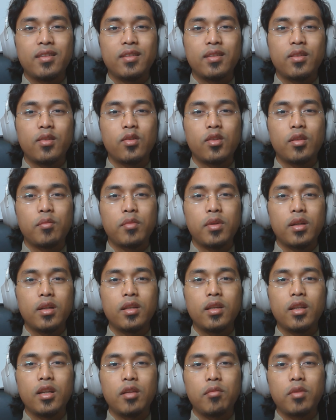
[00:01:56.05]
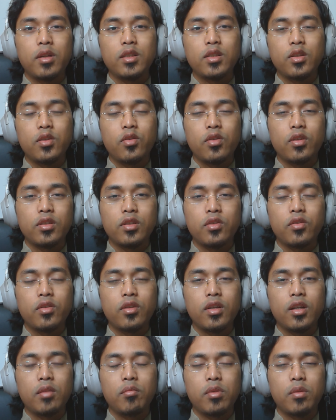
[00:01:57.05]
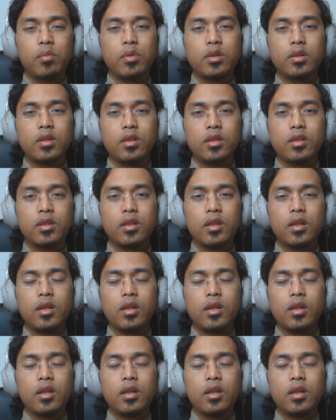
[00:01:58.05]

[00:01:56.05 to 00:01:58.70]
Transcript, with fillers: terutama dalam risiko-risiko dalam berbisnis.